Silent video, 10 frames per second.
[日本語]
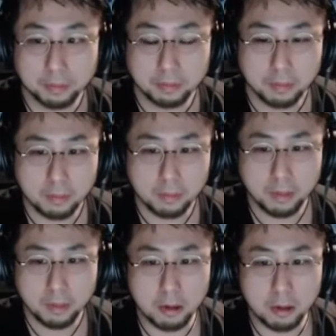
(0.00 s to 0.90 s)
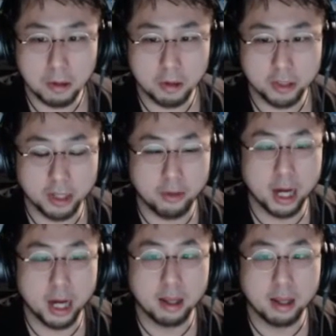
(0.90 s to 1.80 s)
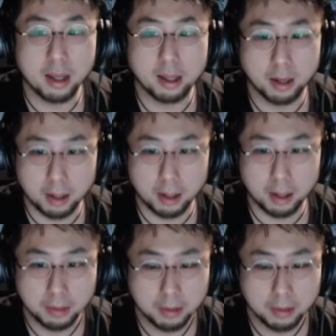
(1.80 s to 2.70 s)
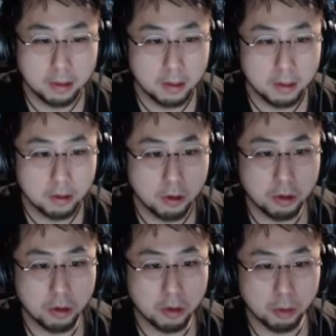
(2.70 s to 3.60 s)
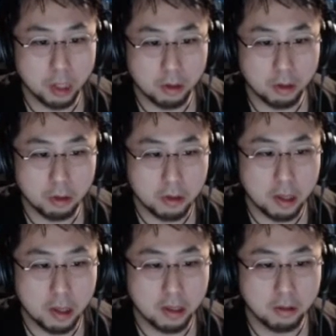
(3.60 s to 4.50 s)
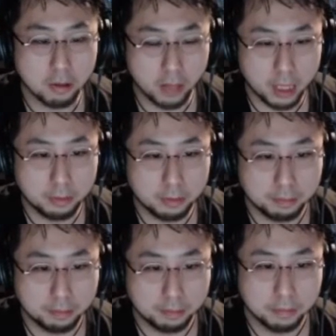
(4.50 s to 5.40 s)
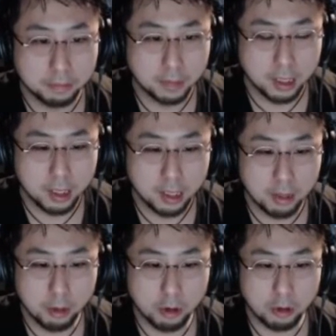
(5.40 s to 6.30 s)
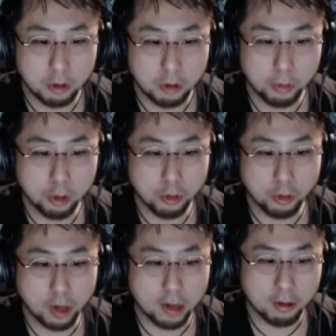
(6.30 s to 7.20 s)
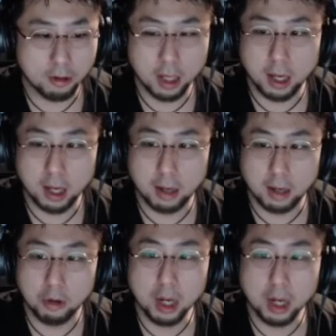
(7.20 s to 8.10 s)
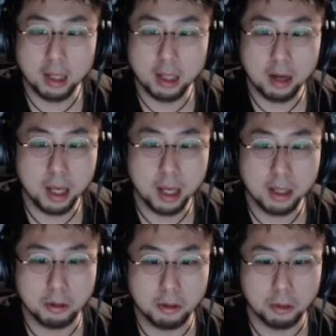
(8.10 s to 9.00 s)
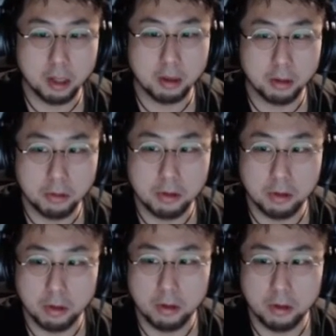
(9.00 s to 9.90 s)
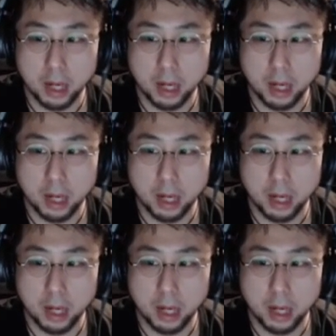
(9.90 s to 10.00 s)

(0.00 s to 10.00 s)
だからその人しかわからないから、それぞれ持ってる特性っていうのは。でも、子供の頃からそれだから、もうそれが当たり前だと思ってんのよ、普通の人は。